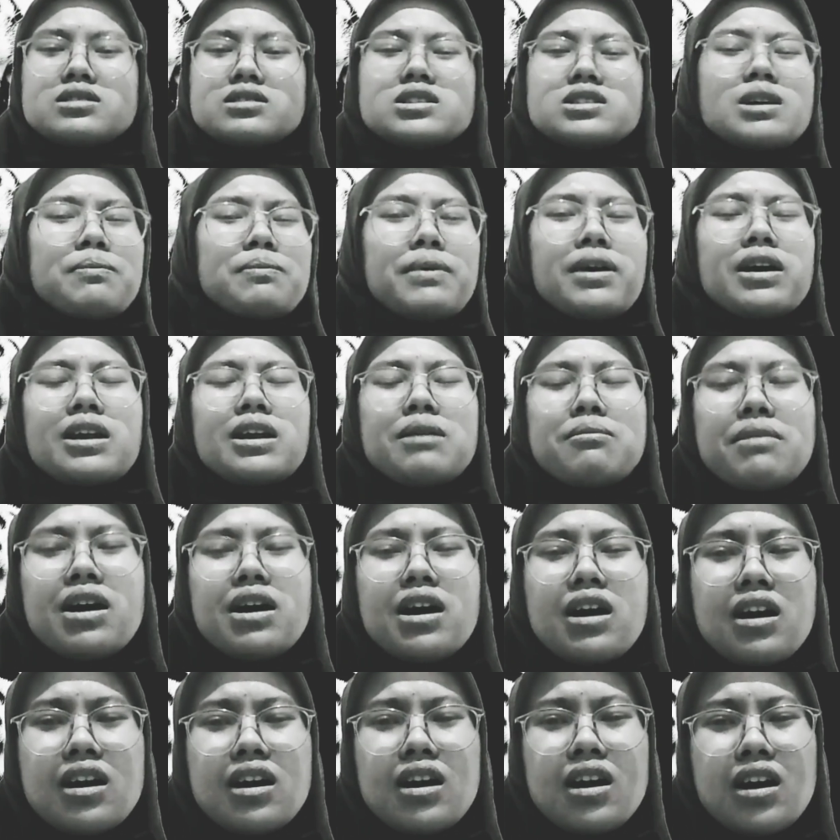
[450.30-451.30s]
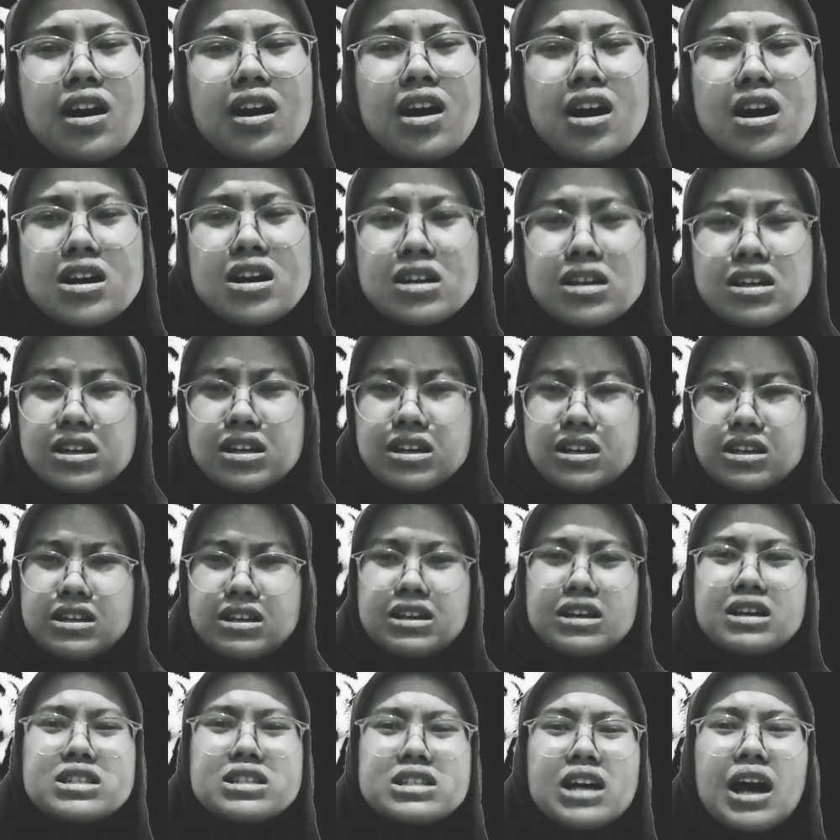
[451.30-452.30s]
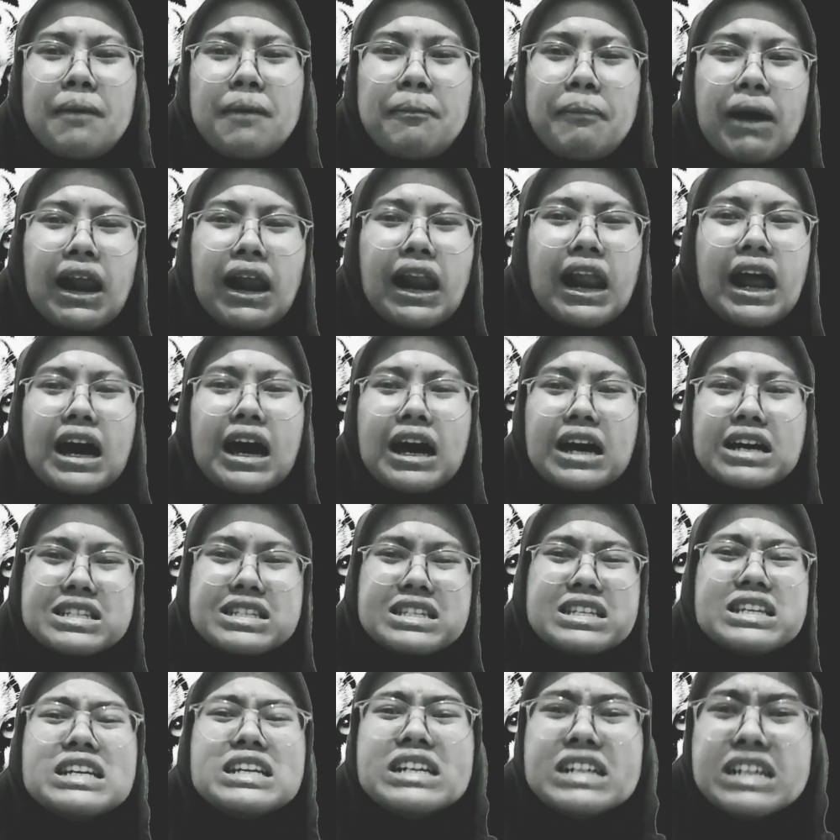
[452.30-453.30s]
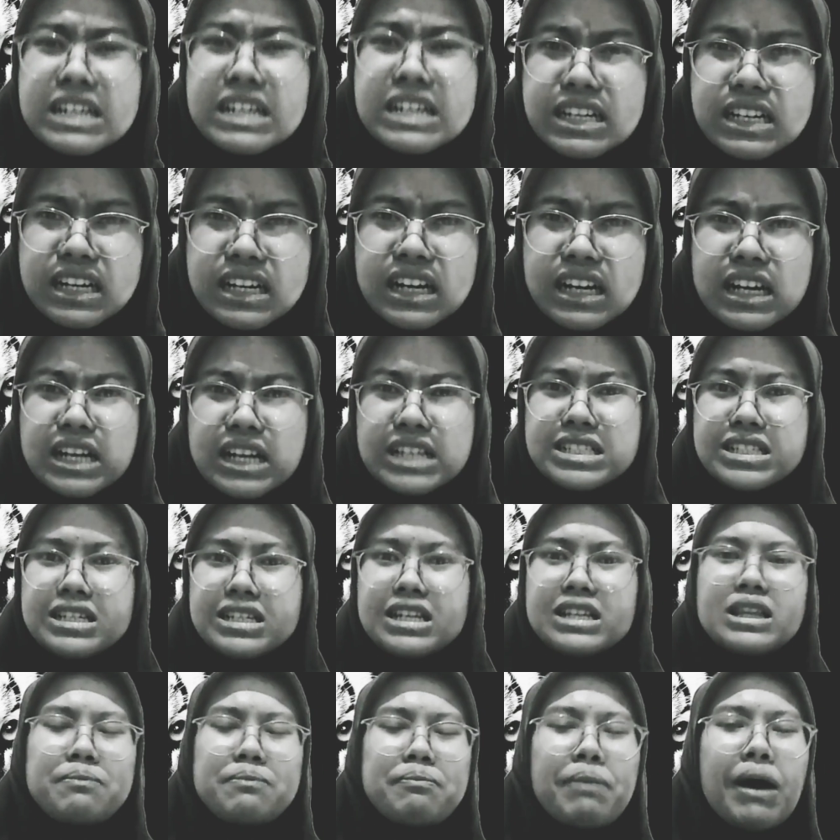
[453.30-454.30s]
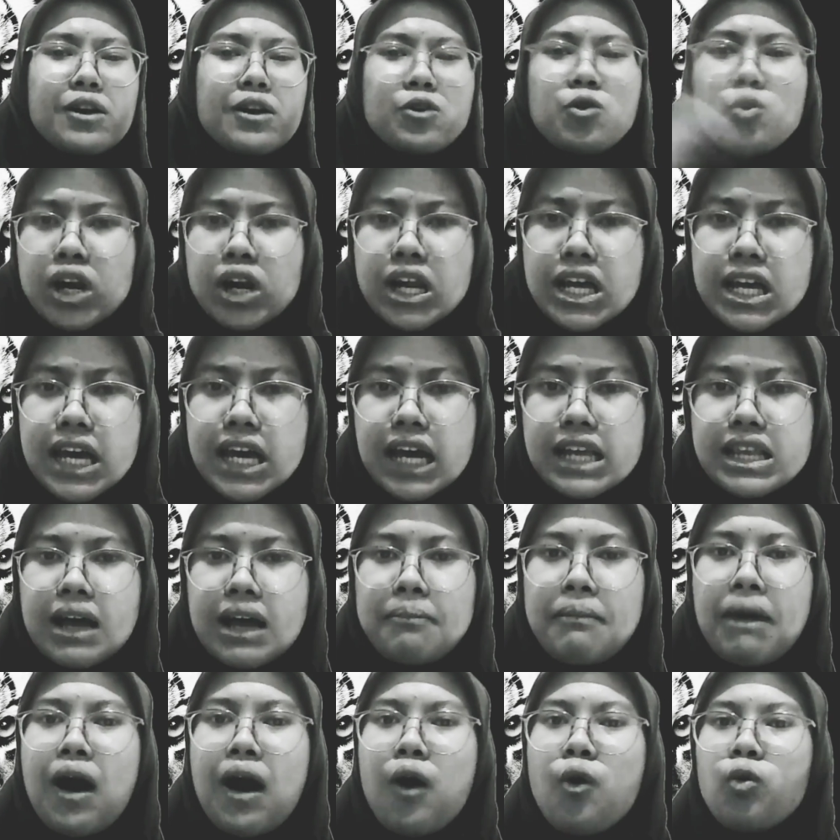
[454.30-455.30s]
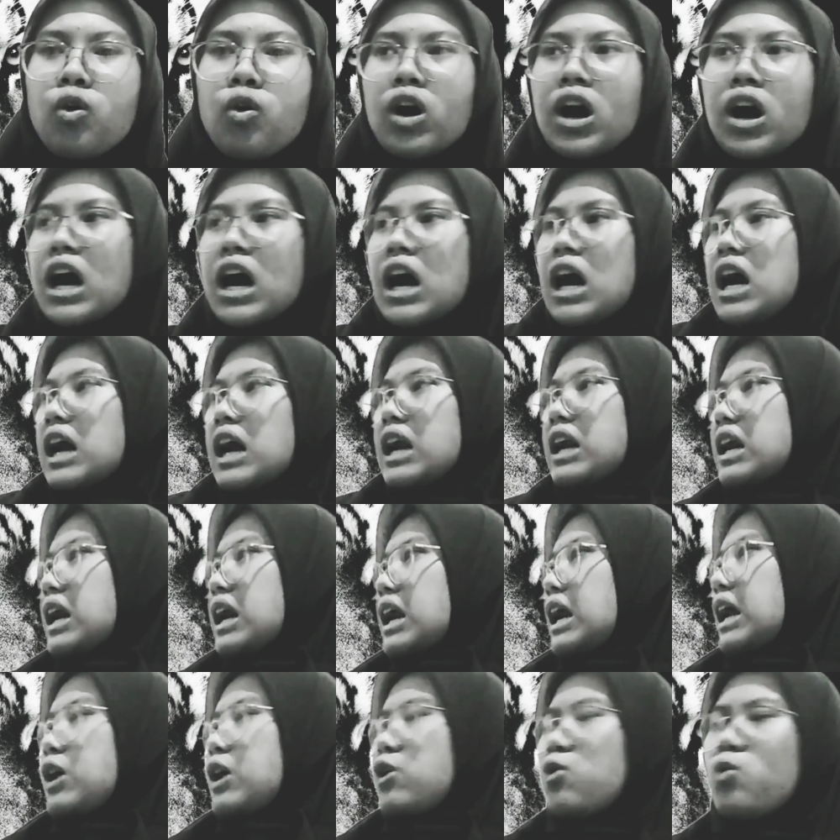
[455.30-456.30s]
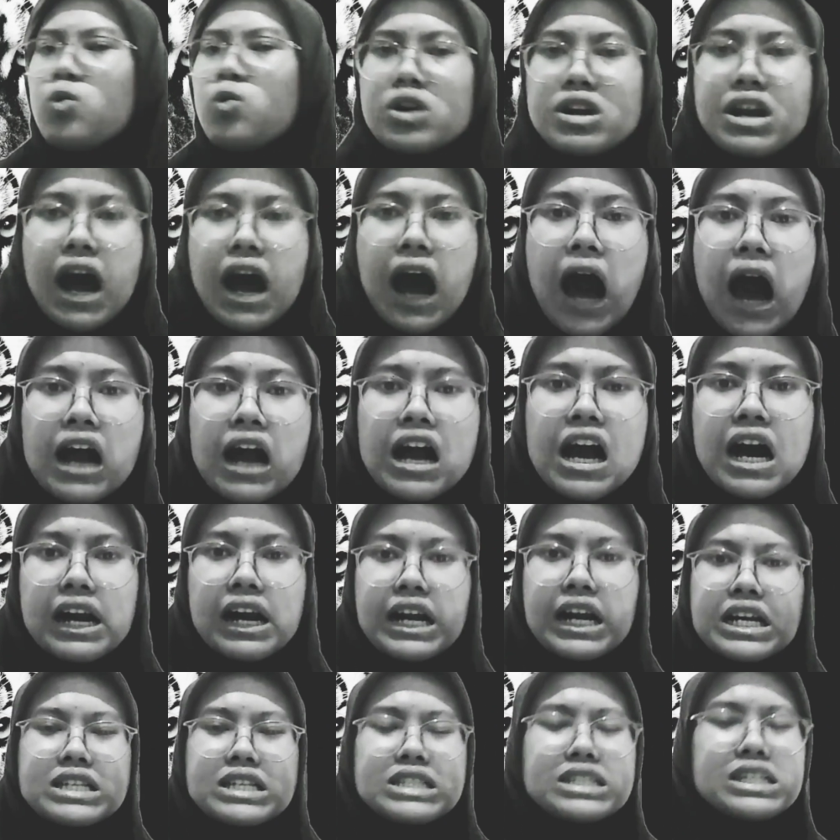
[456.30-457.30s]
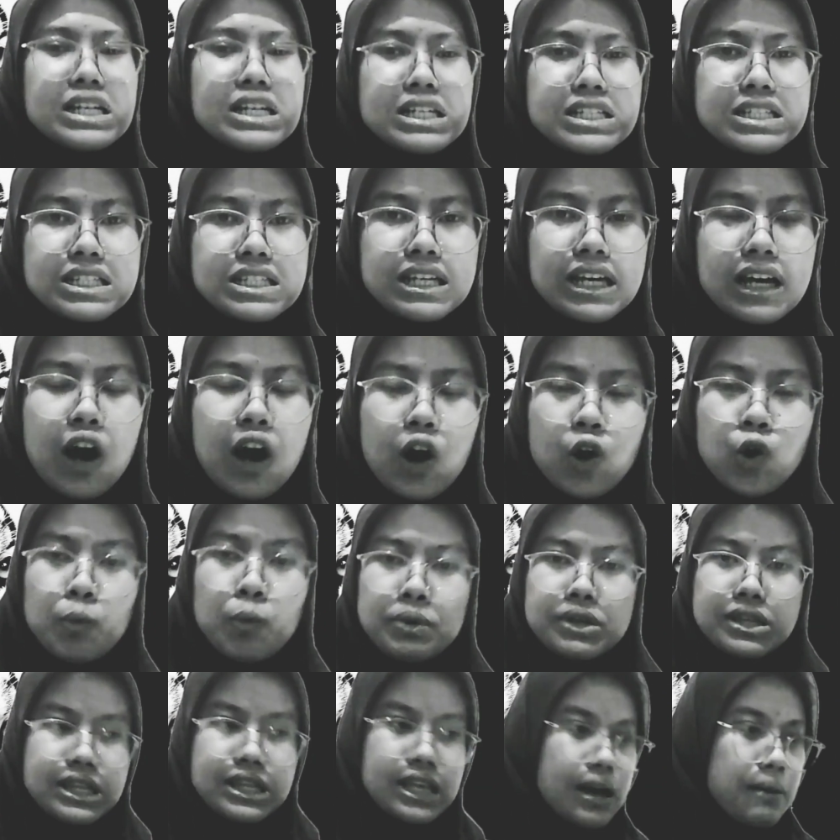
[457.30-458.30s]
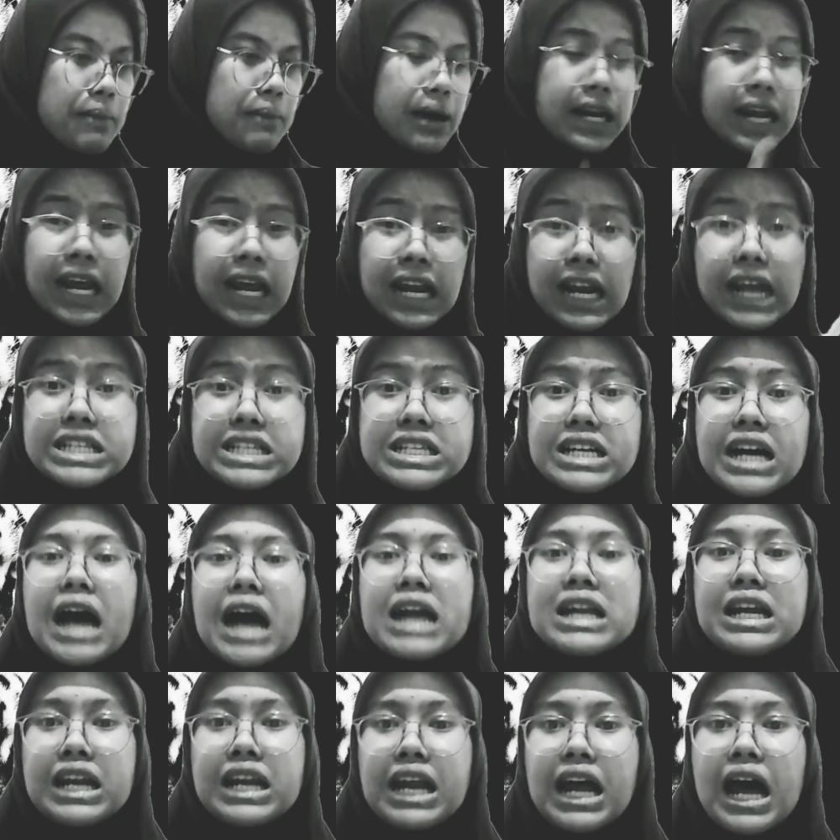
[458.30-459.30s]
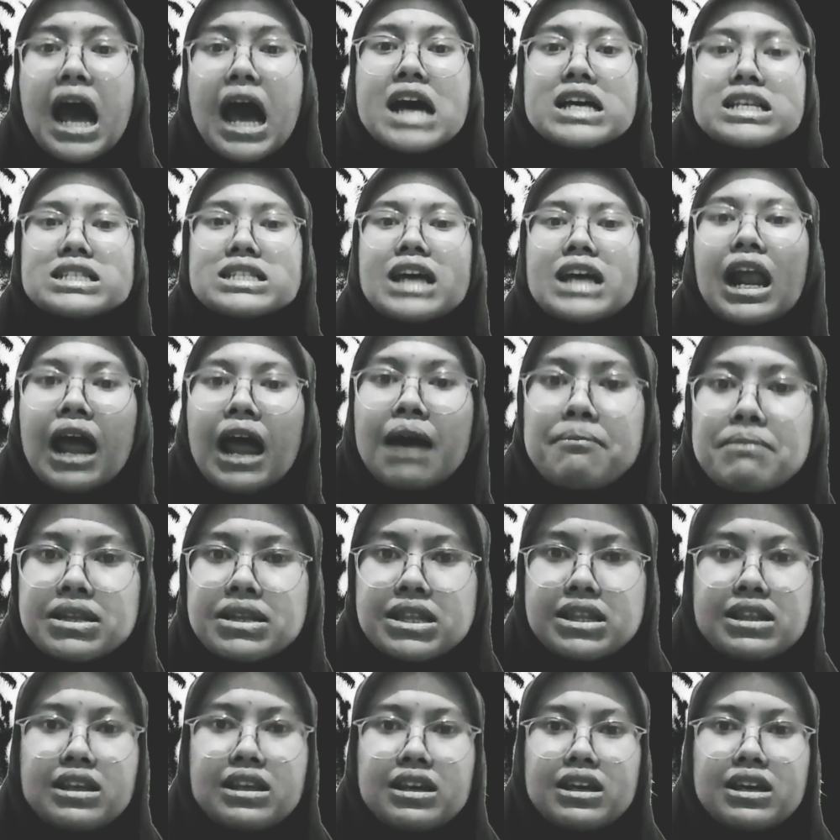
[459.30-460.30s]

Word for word: Ceperi mah geus kapalang siun jadi teu paduli eta maung rek budak rek cicing nu penting mana jeung adina salamet